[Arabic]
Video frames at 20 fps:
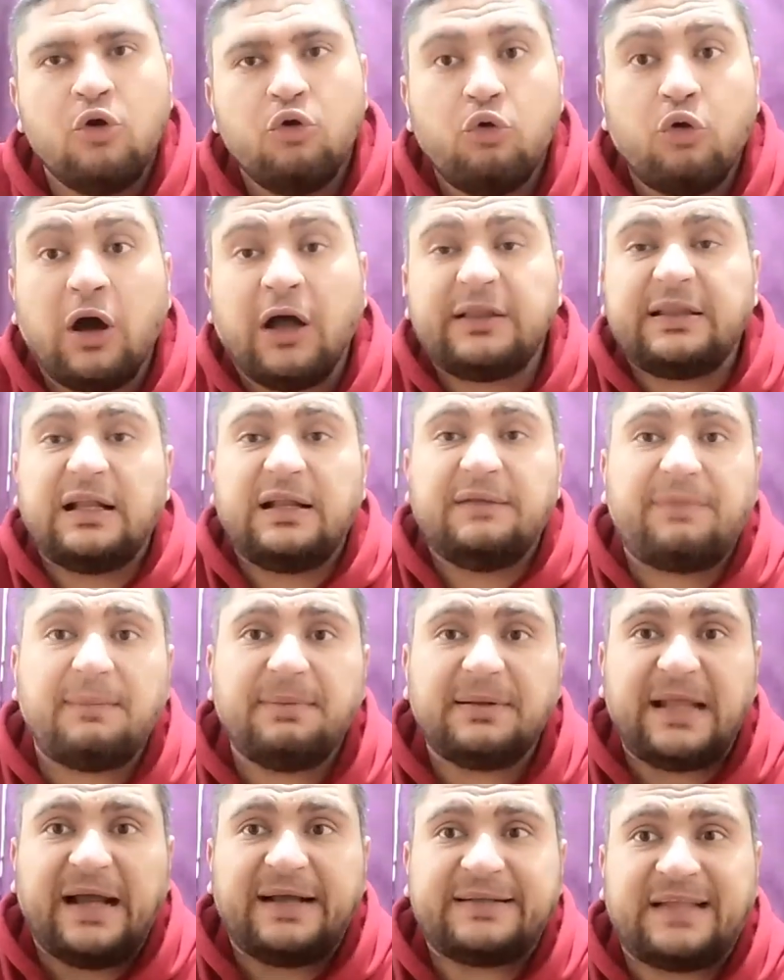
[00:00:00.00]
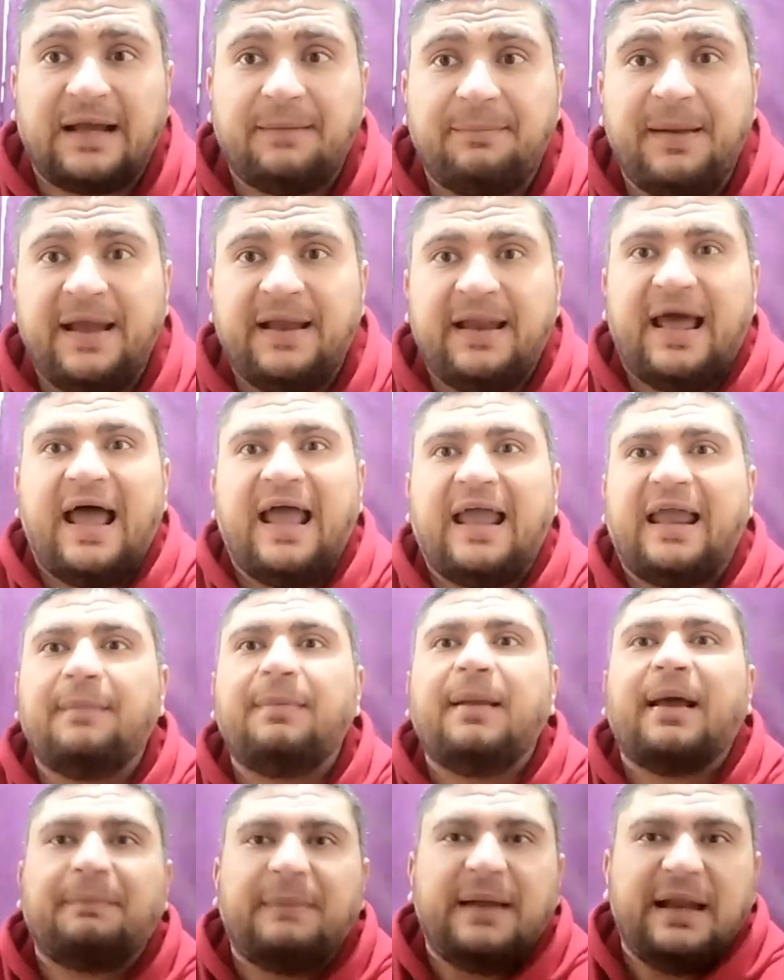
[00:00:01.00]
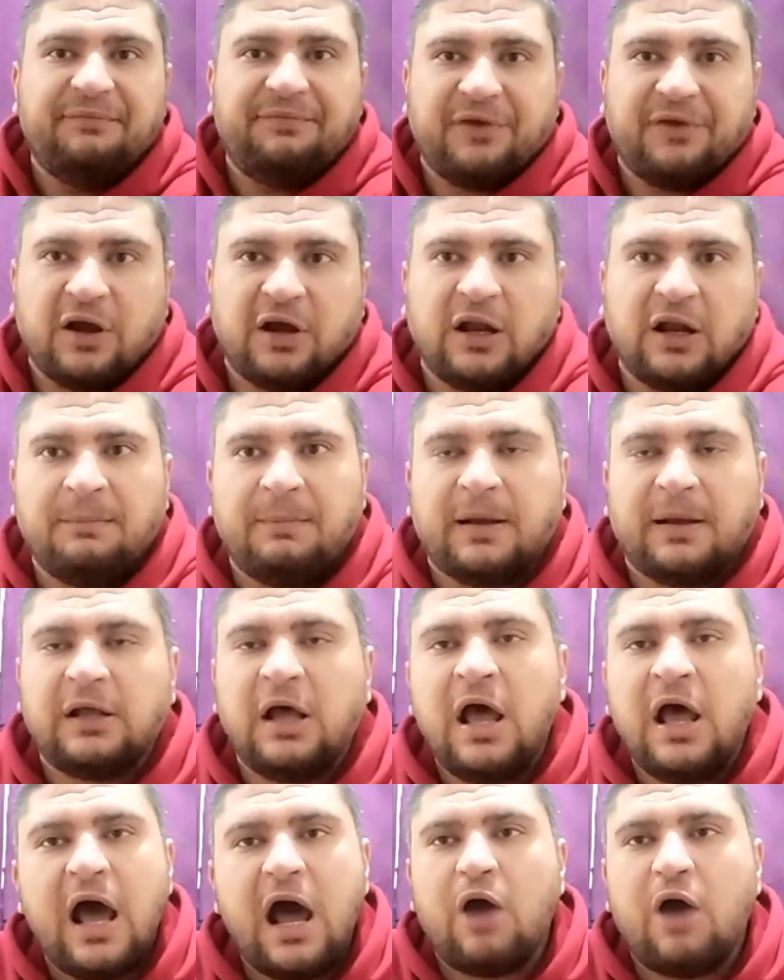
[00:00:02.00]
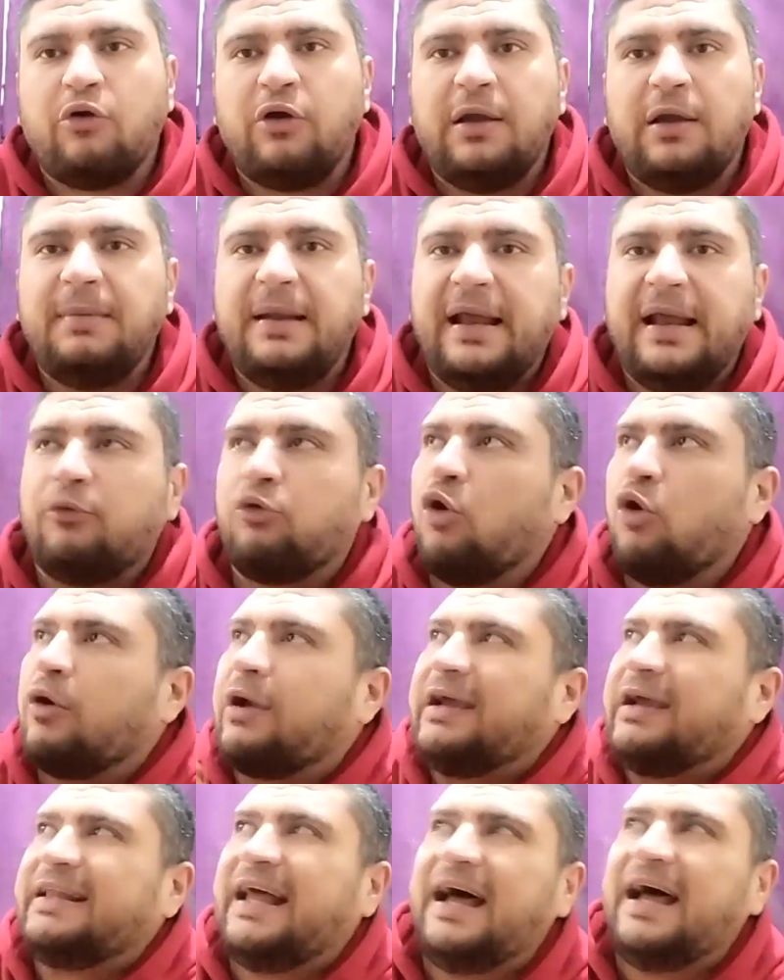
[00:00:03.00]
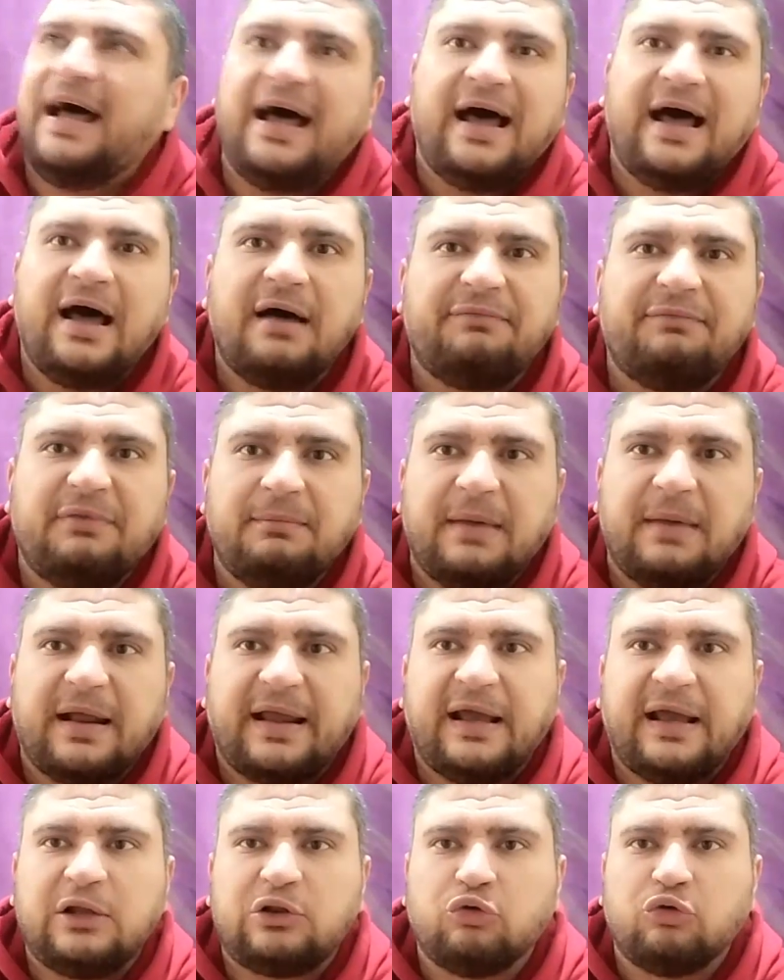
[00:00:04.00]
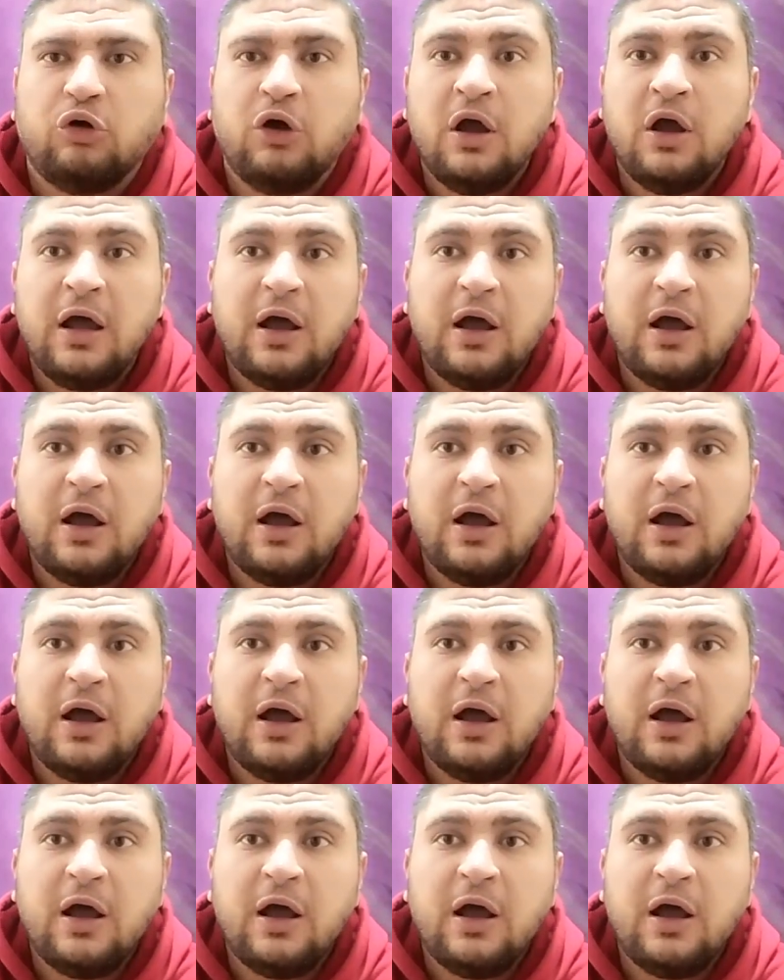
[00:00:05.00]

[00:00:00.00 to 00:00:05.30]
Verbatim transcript: وخط الدفاع بتاعك تعبان هيجيب لك منين فرانك لامبرد هيروح يعمل لك جون كده في الماركاتو